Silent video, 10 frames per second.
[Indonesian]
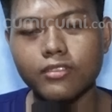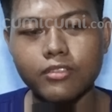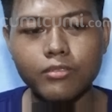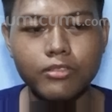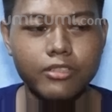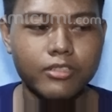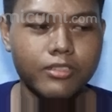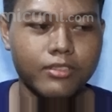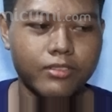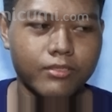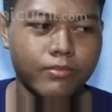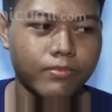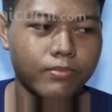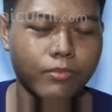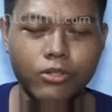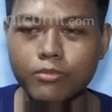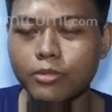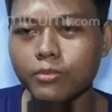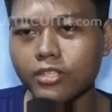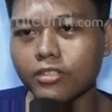Itu udah baru
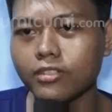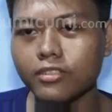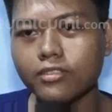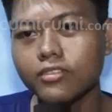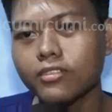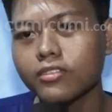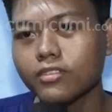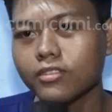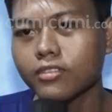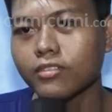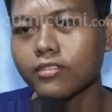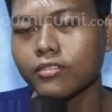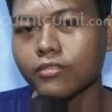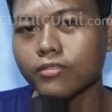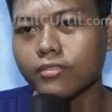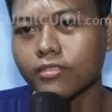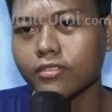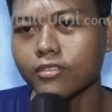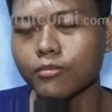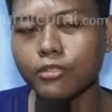5 menit kali.
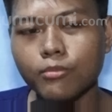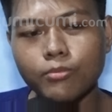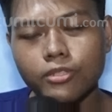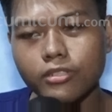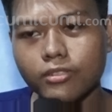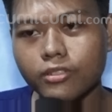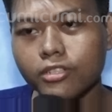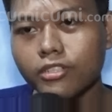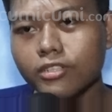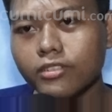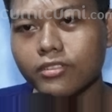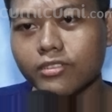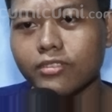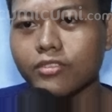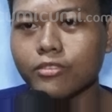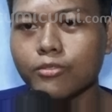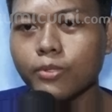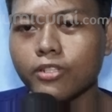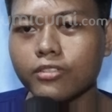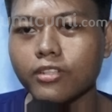Hmm? Tiba-tiba hmm. bisa oleng, terus
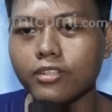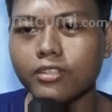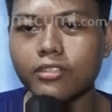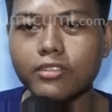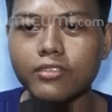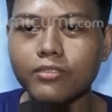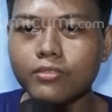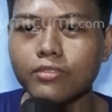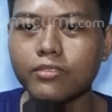pada teriak gitu.